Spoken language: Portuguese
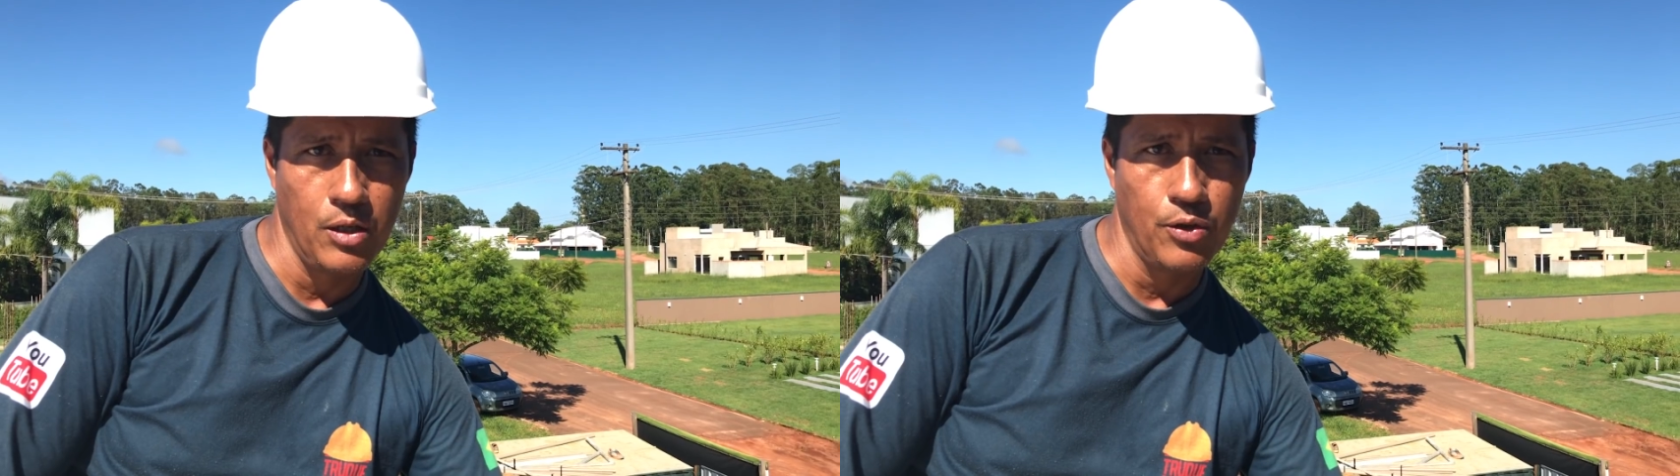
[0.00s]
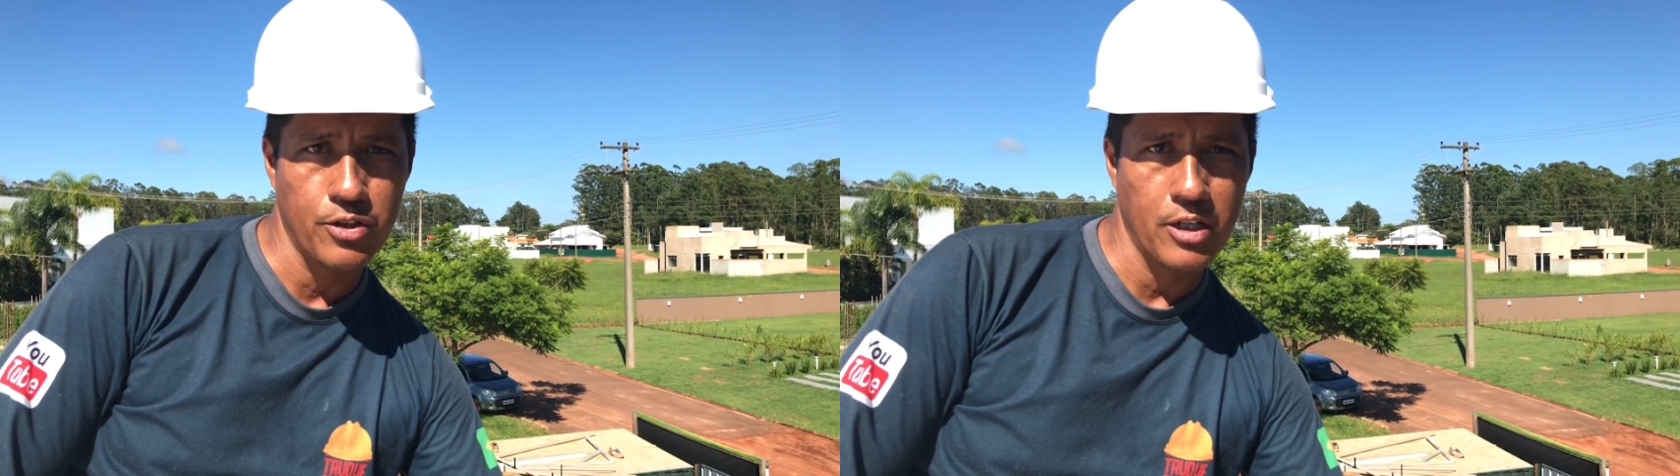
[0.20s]

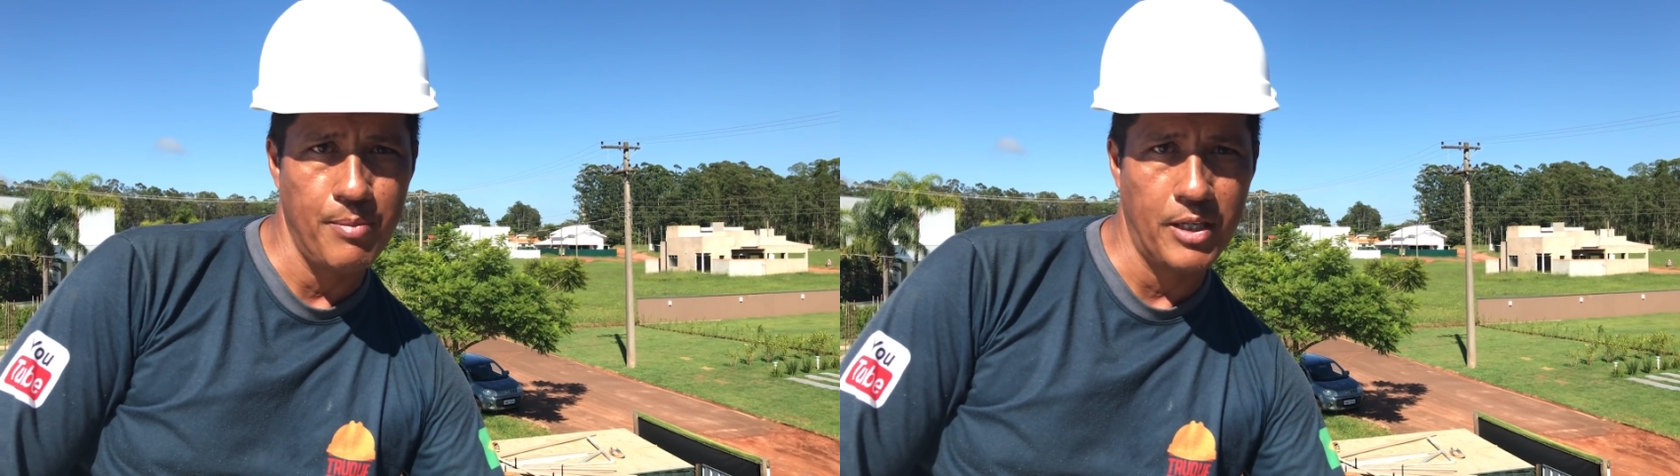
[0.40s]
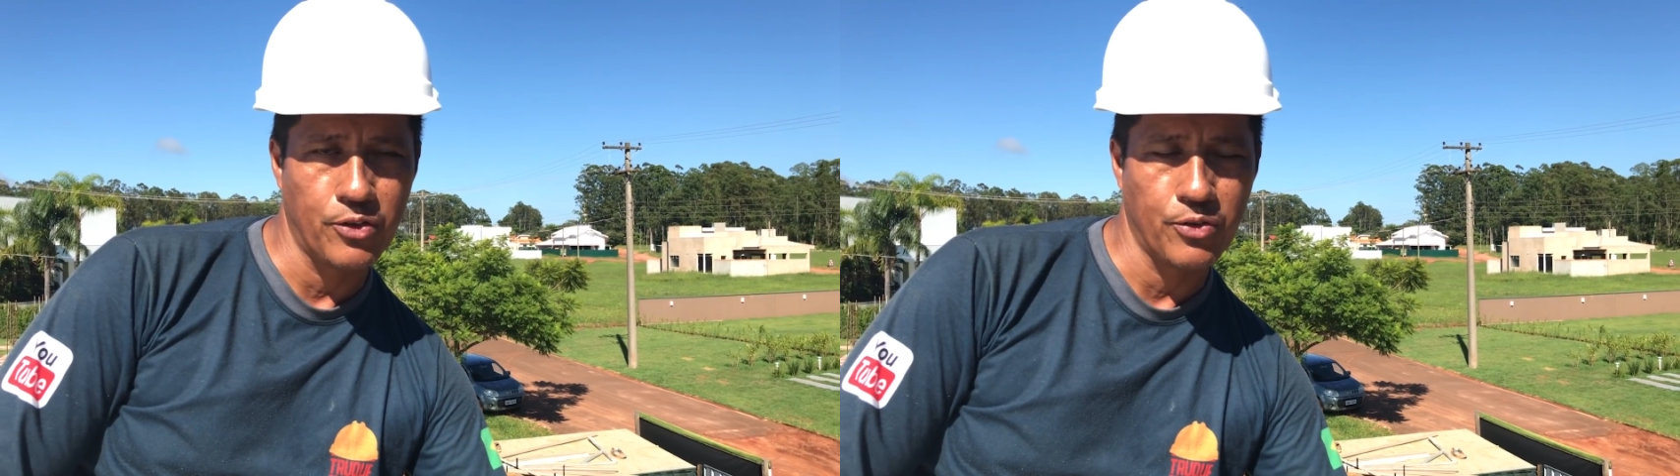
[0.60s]
Deus que
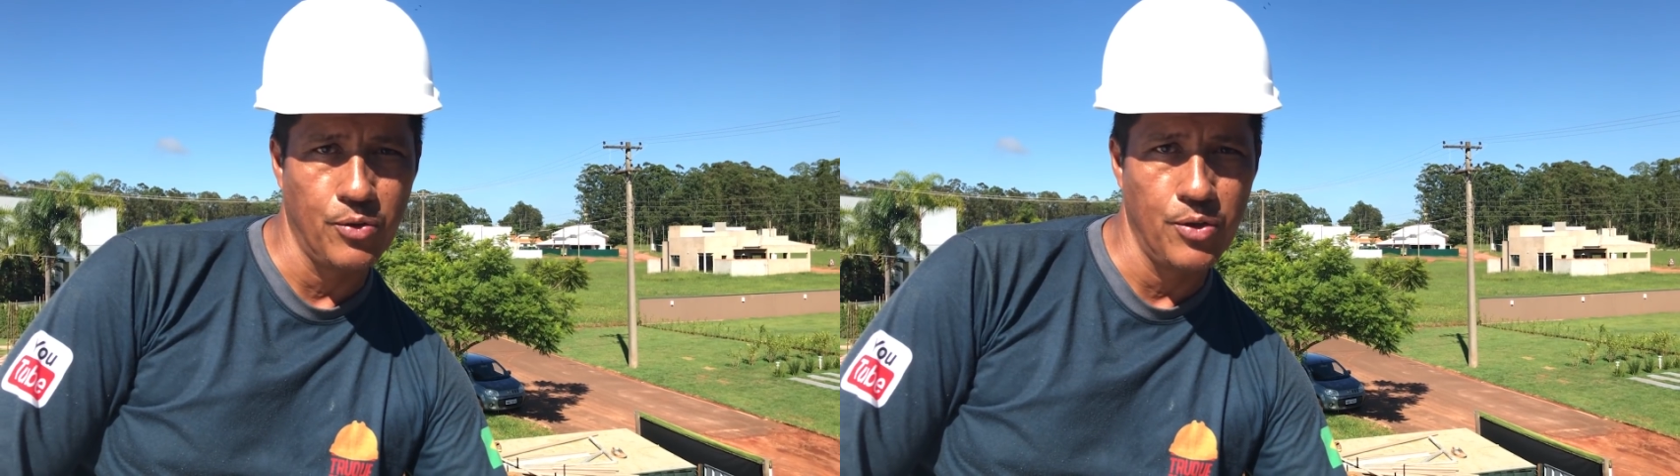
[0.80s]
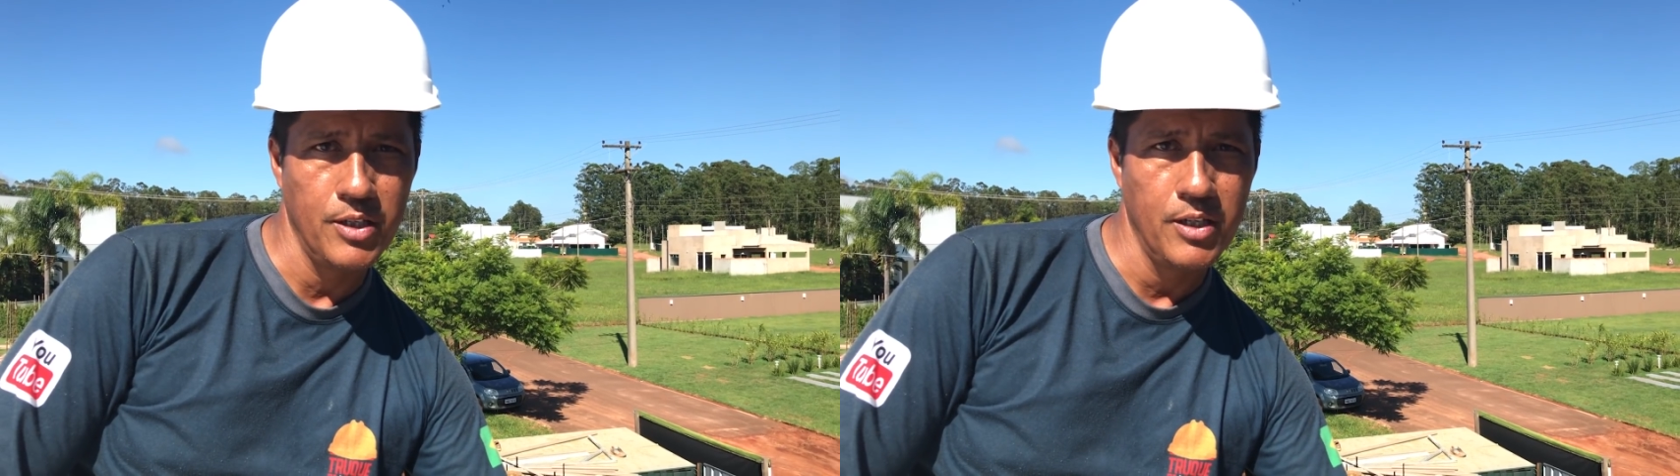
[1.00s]

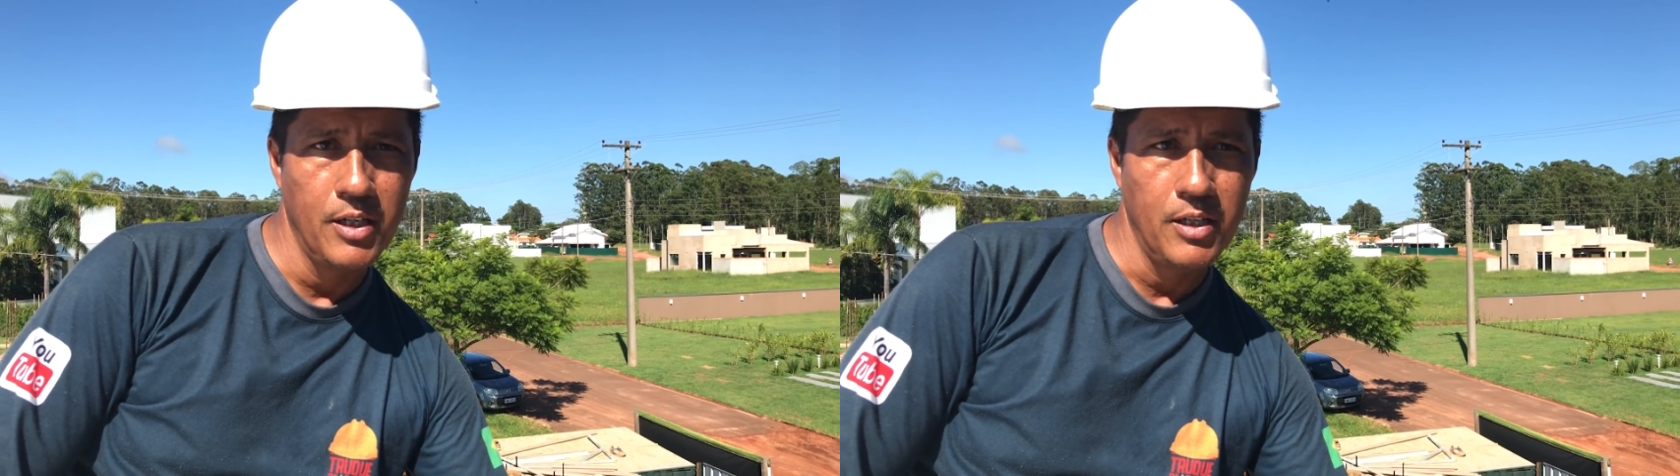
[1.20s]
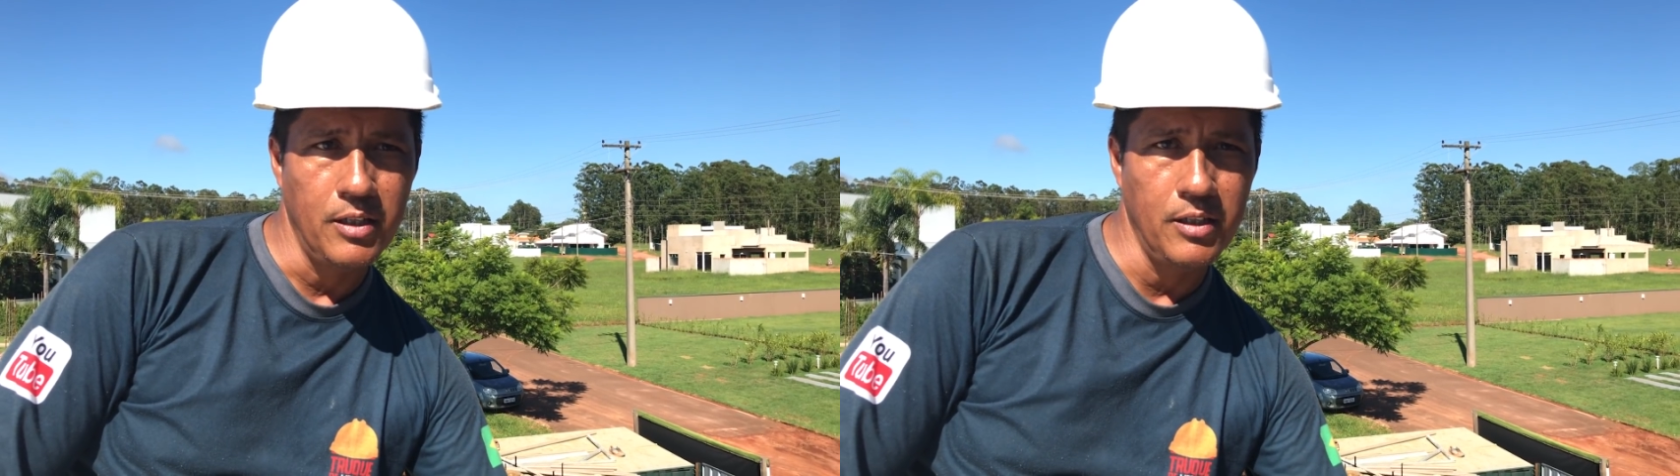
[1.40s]
abençoe
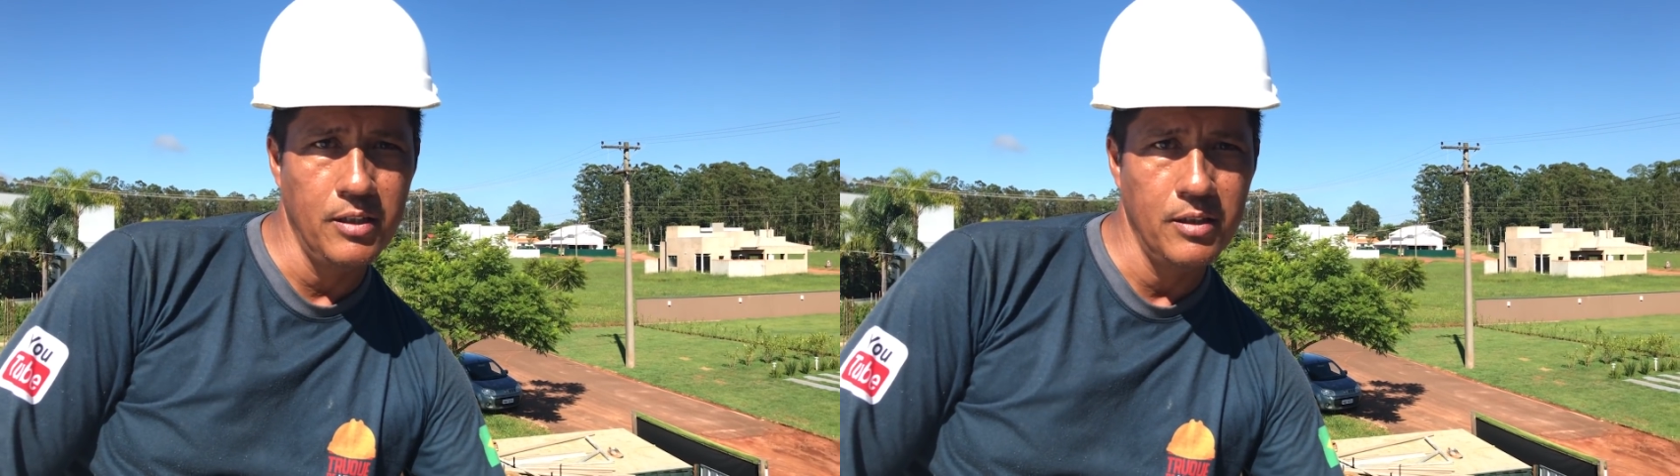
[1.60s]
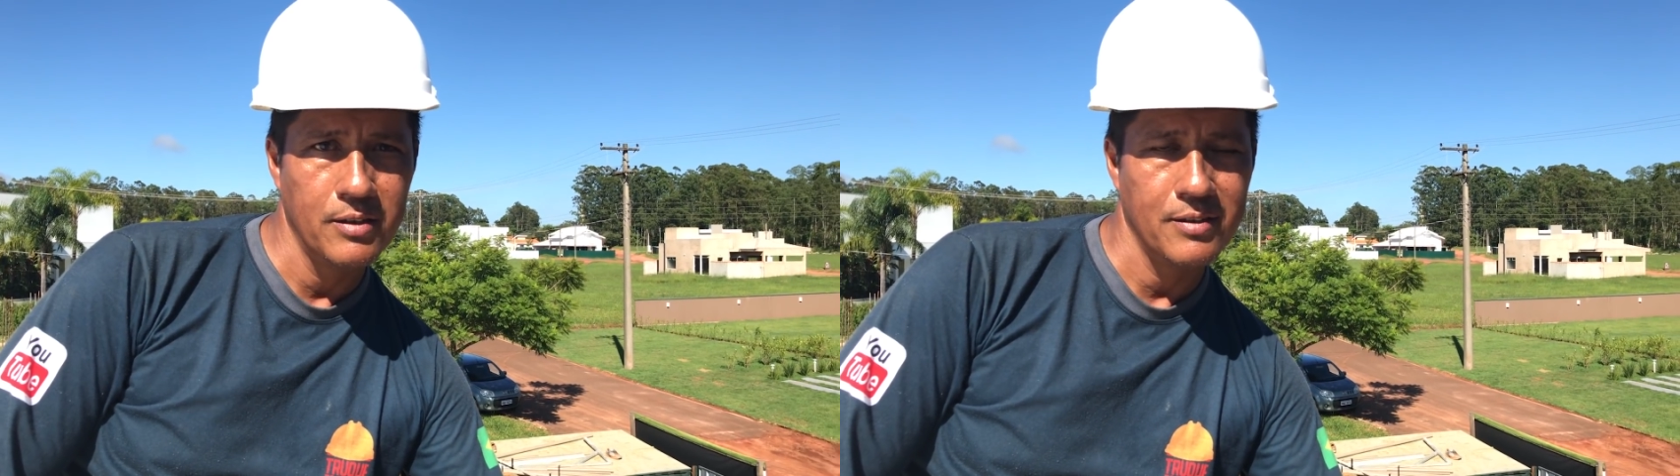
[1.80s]

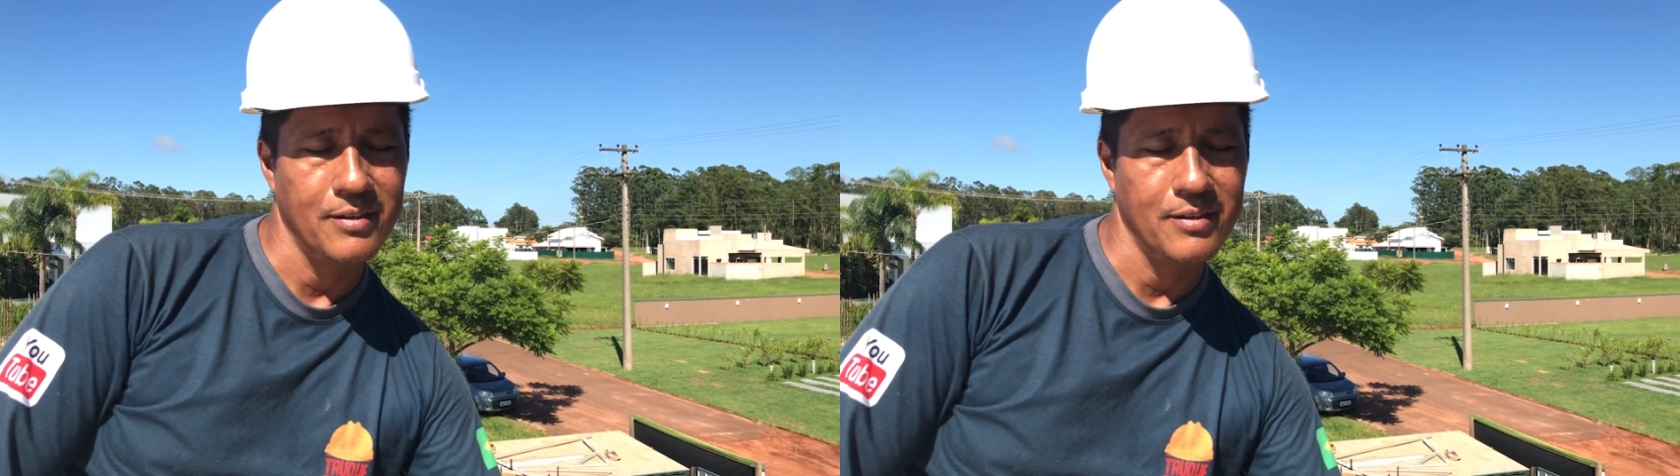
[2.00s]
e